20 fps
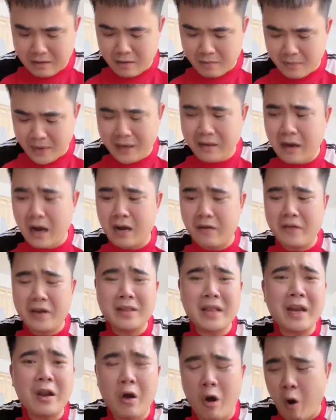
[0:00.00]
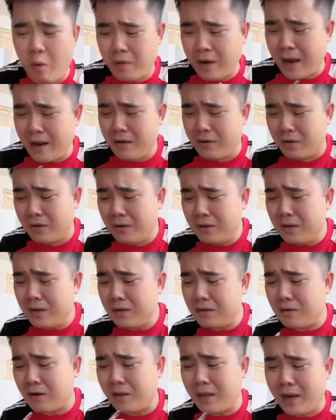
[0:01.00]
bây giờ là phải tách hột ra
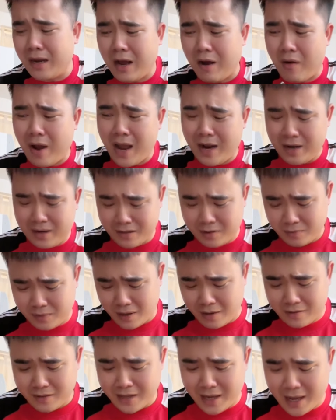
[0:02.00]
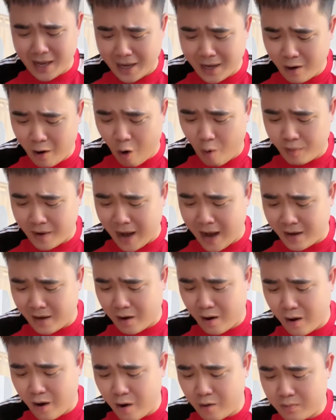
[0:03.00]
nữa có thể nào ăn thì không tự nhè cái hột ra được
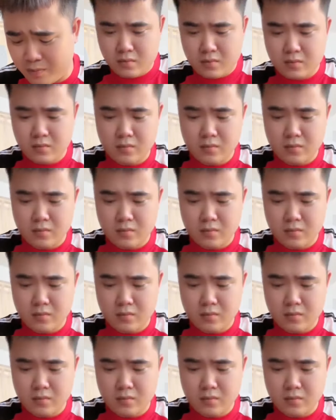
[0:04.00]
không